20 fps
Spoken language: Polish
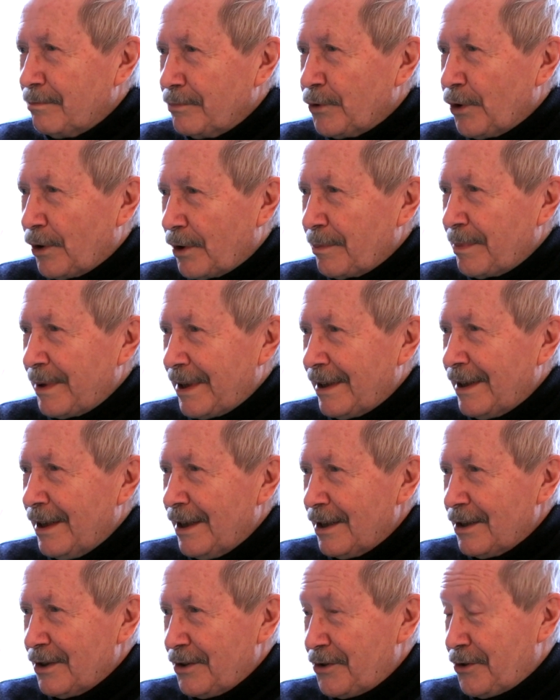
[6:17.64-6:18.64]
torbie
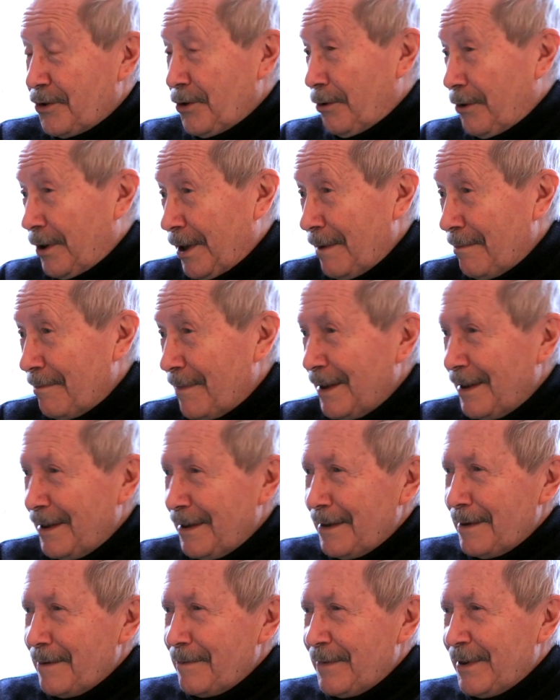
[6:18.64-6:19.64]
z cukrem.
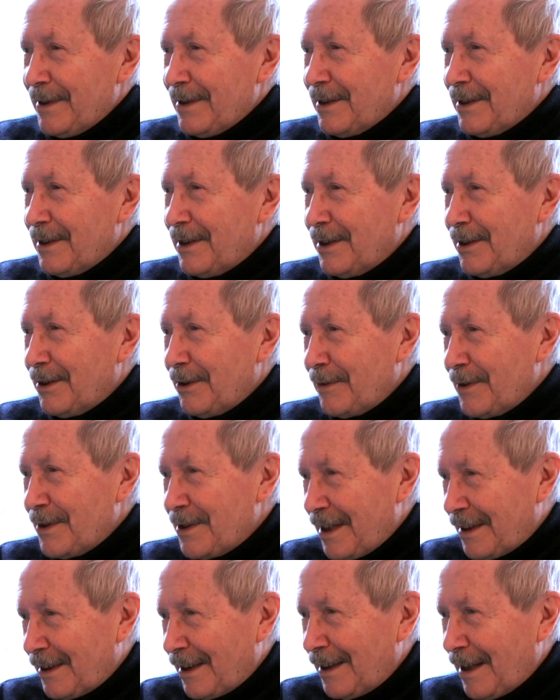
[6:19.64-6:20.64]
Y, no
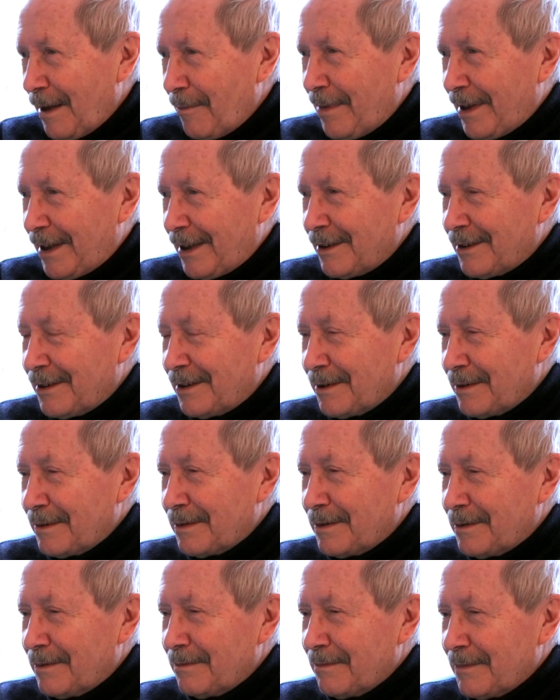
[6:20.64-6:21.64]
więc ja ten aparat
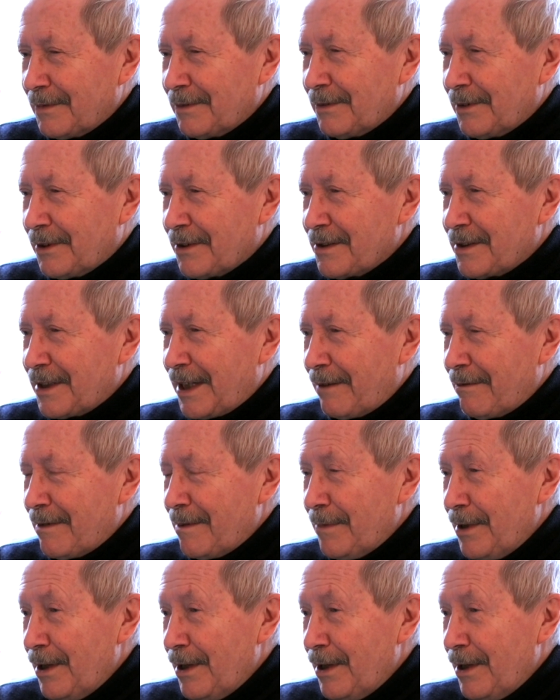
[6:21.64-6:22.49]
mm, dostałem.